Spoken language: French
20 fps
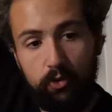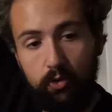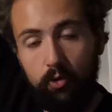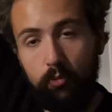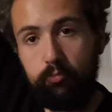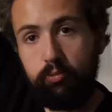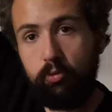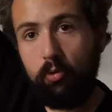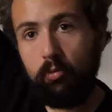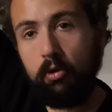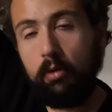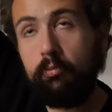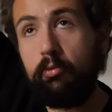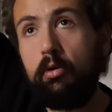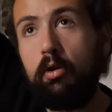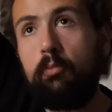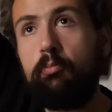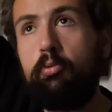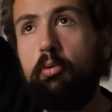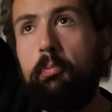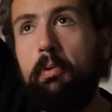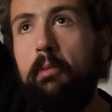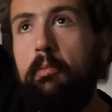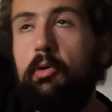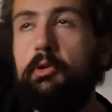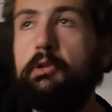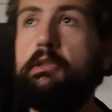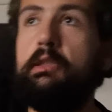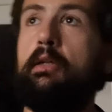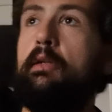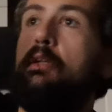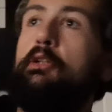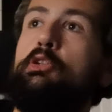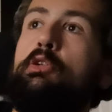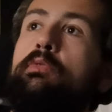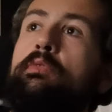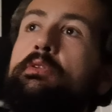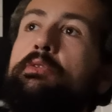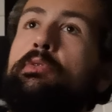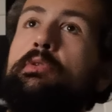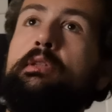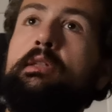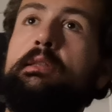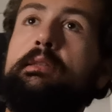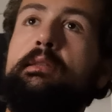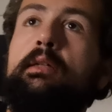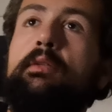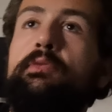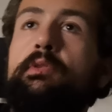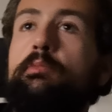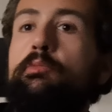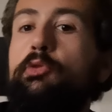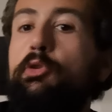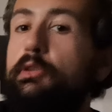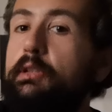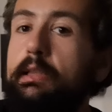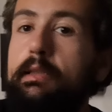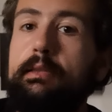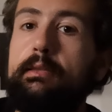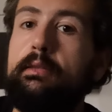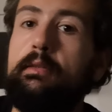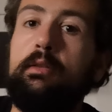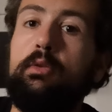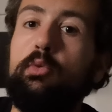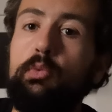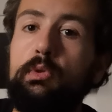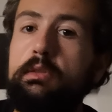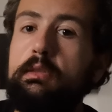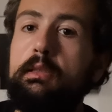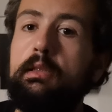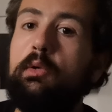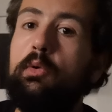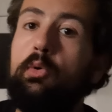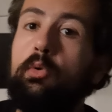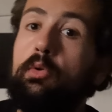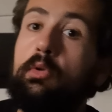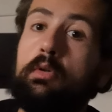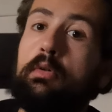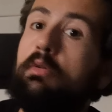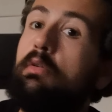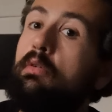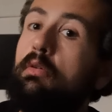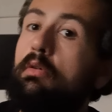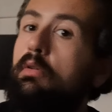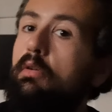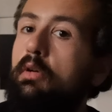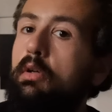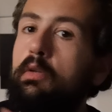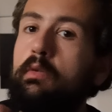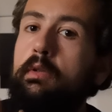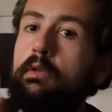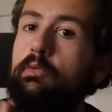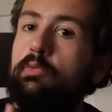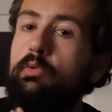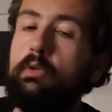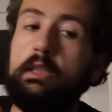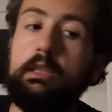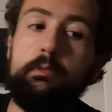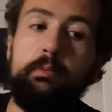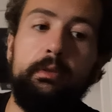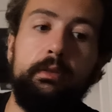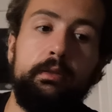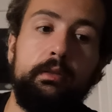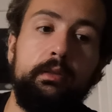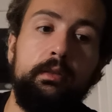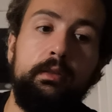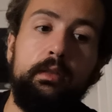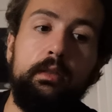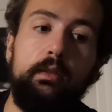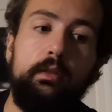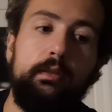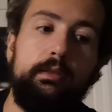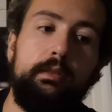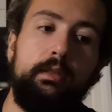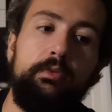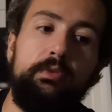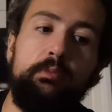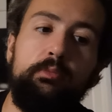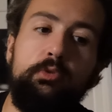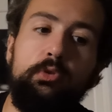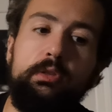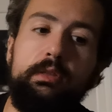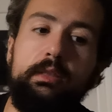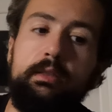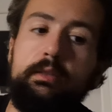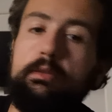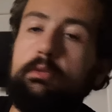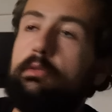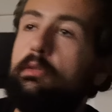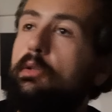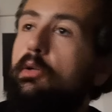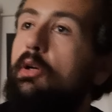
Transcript: Euh, pour, ne pour pas mentir, là, j'ai envie de te dire, c'est un film de sexe, là, 8-0, hein. avec tout le respect. Hein. C'est un film de sexe